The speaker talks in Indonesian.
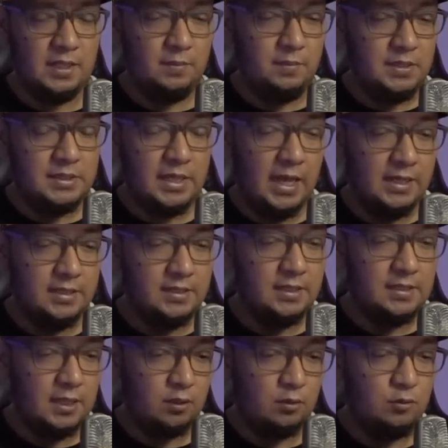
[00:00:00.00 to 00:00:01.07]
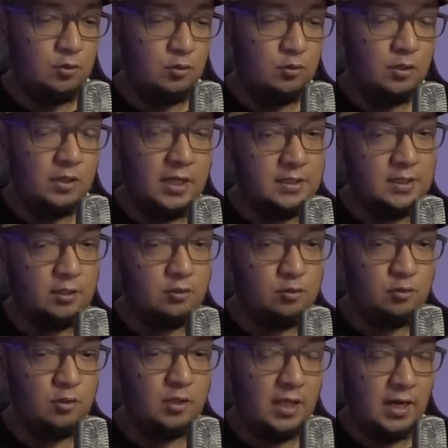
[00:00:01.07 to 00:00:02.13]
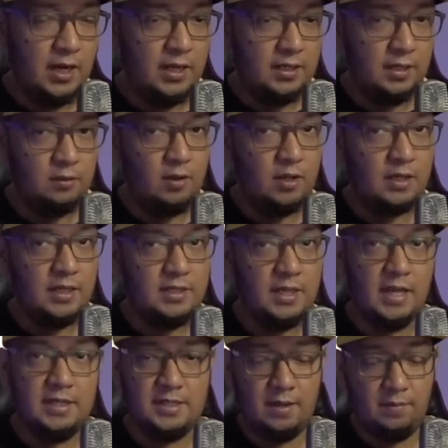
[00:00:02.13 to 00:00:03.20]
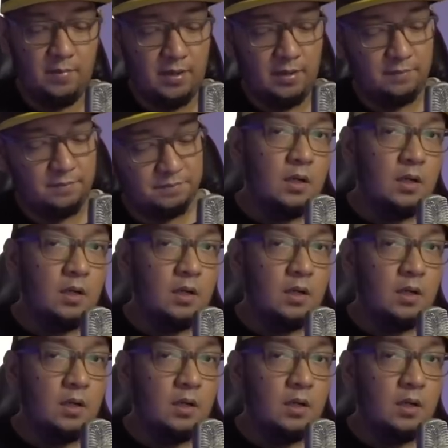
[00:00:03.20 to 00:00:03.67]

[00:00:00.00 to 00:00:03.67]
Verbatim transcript: Jadi bisa aja satu judul dengan satu judul yang lainnya itu harganya nggak sama.